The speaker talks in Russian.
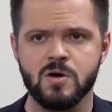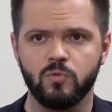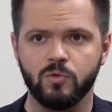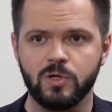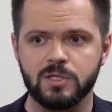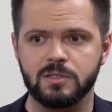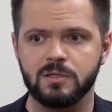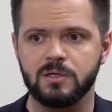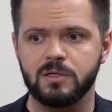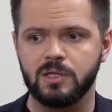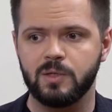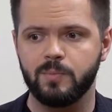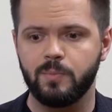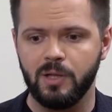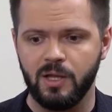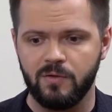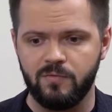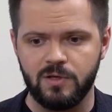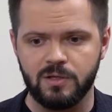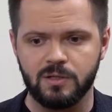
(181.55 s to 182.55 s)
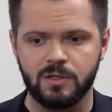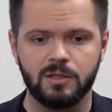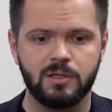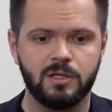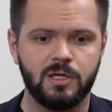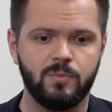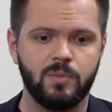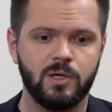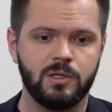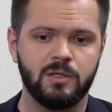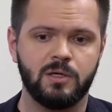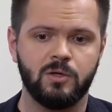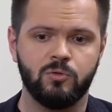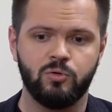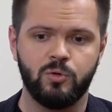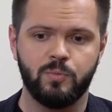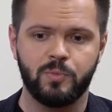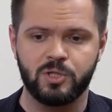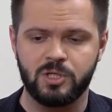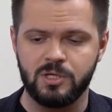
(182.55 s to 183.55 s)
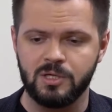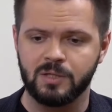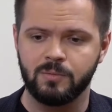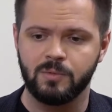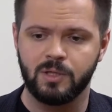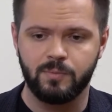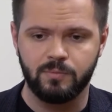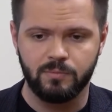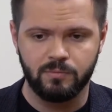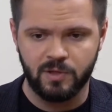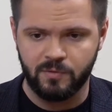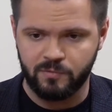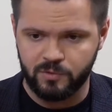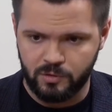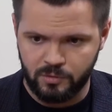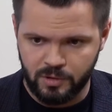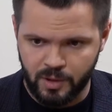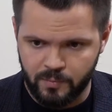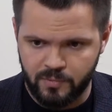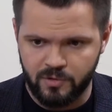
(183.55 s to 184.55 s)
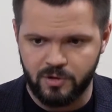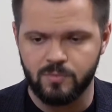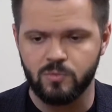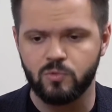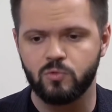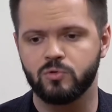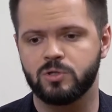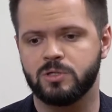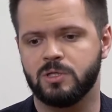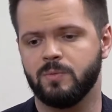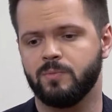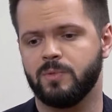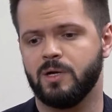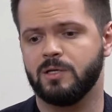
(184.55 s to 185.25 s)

У нас, наверное, половина — это ребята, которые пришли к нам на, на, на первом курсе на